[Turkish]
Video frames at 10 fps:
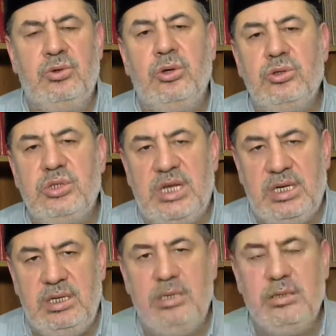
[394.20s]

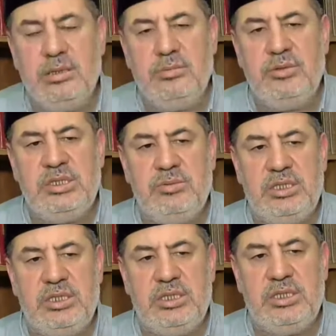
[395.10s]
görüşleri
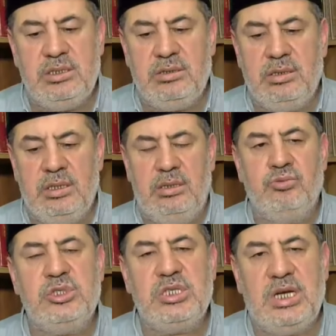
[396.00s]
bizim için
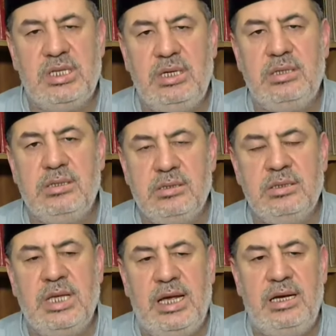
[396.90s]
bu sırada
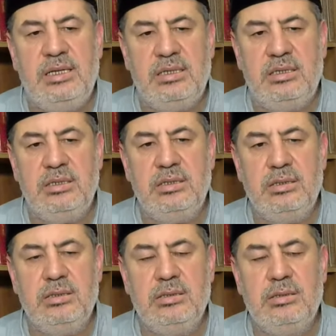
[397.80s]
değerlidir
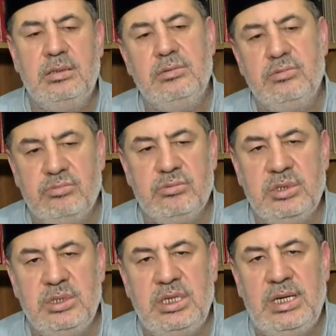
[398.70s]

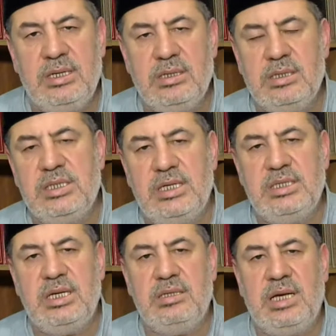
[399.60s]
yani
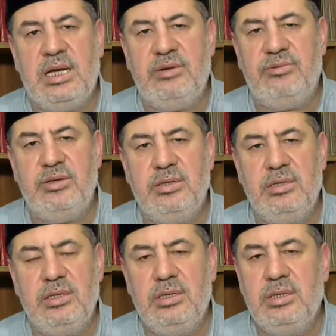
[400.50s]
kısaca tarif
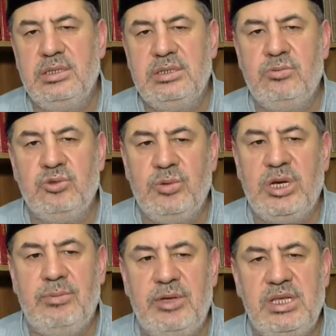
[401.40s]

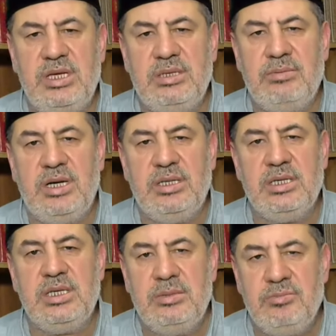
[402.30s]
Müslüman Ahmediye
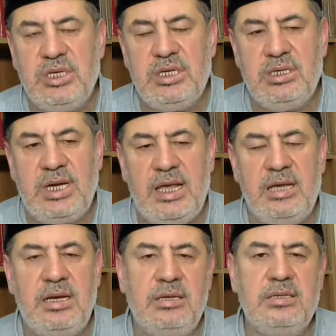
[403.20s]
cemaati kimdir,
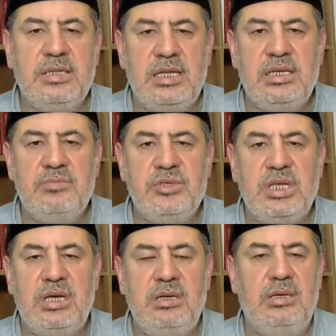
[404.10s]
neye inanır
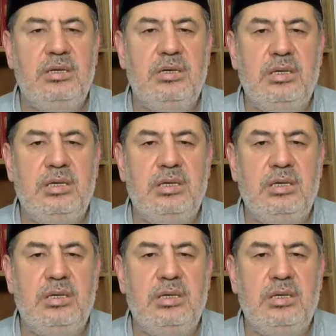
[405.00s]
dediğimizde